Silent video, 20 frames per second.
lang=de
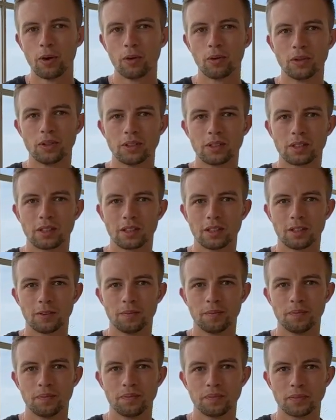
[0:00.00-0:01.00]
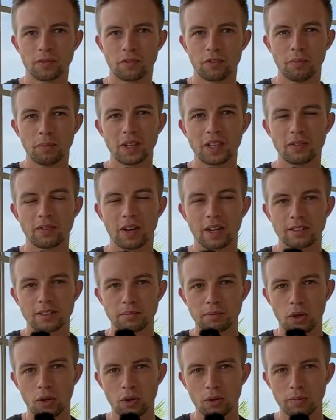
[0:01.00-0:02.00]
Und ähm, für mich war es
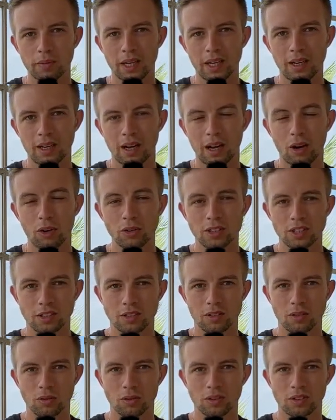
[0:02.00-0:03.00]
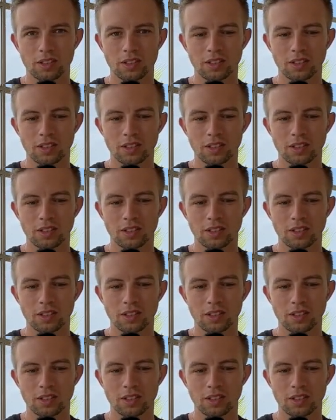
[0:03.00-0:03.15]
immer auch immer aussichtslos.